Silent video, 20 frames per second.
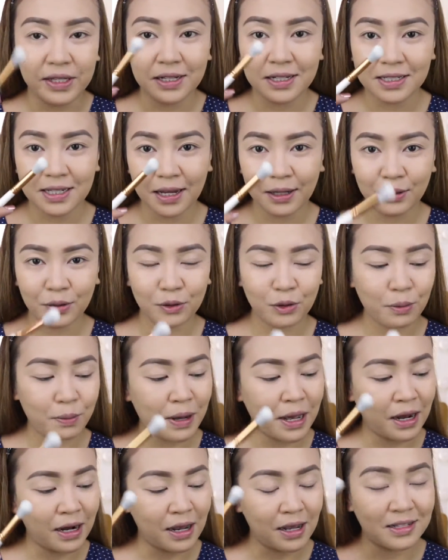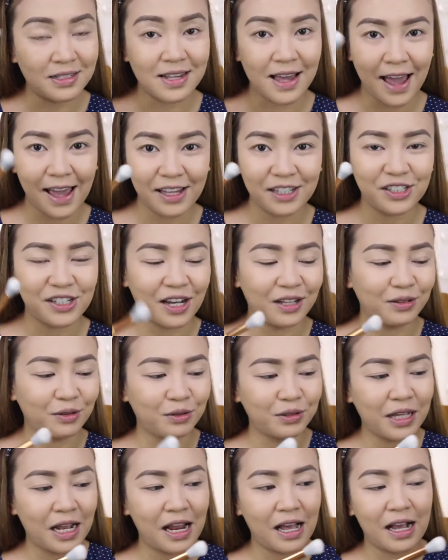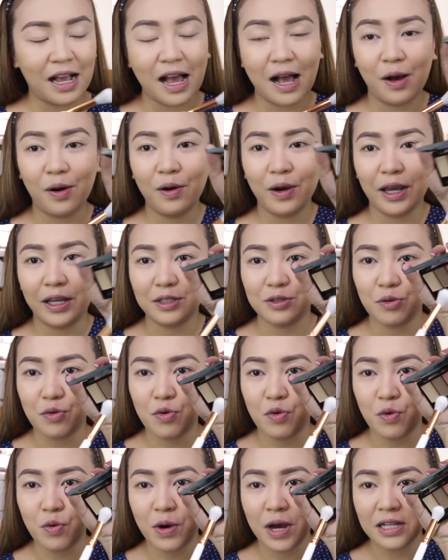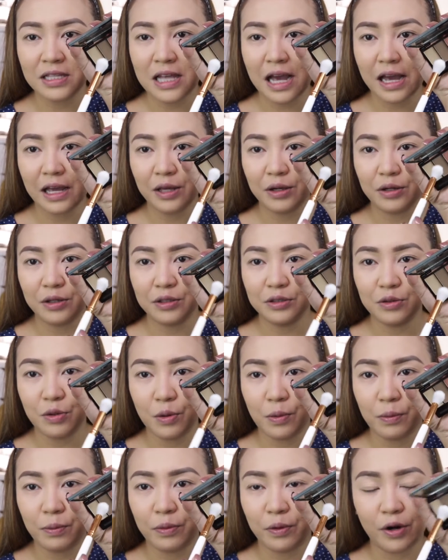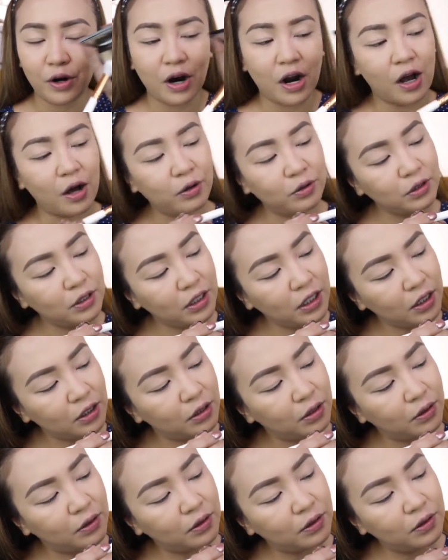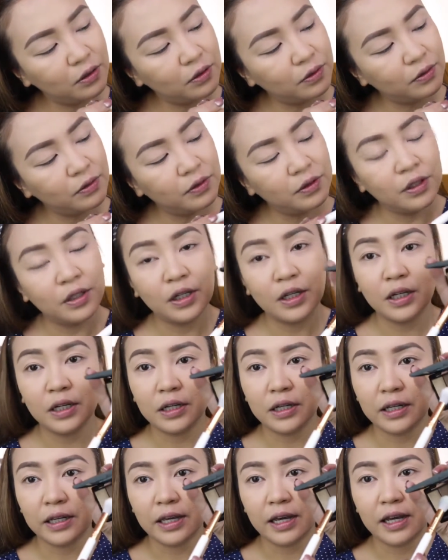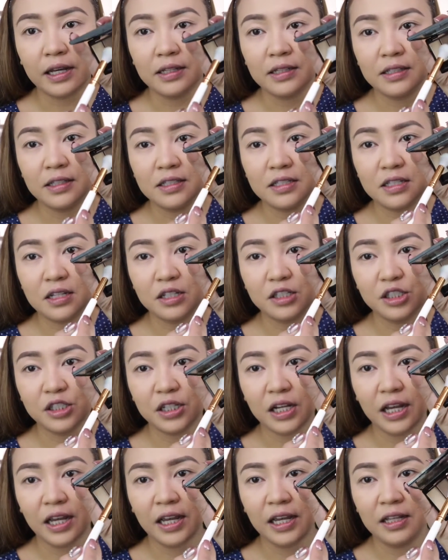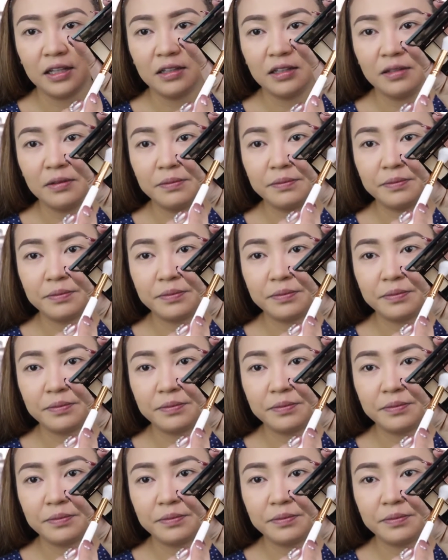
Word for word: dinesign ko to para sa eyeshadow talaga. Okay, so kukuha tayo nung brown dito. Yan, this shade.